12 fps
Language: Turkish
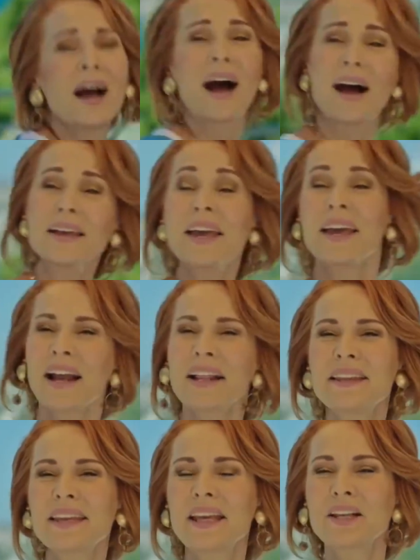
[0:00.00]
Ay
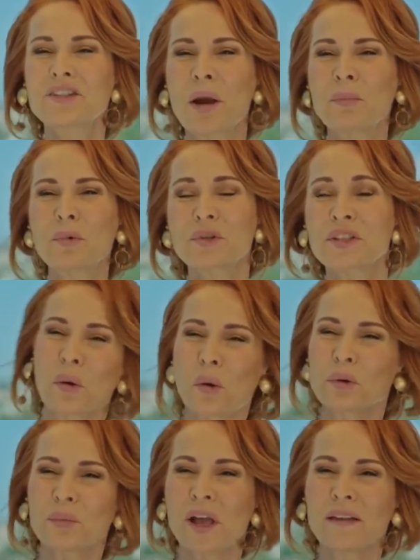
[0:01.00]
herhalde geleceğim Muhsin.
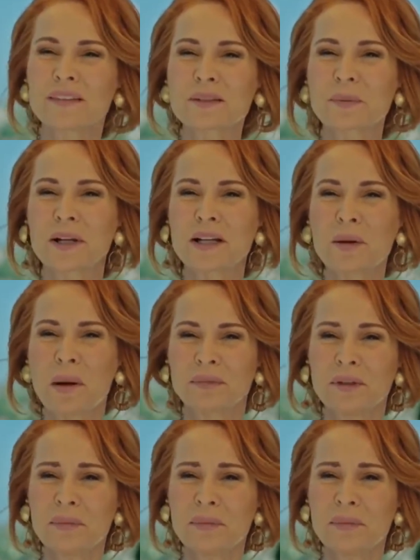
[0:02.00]
Oğlumu yalnız bırakamam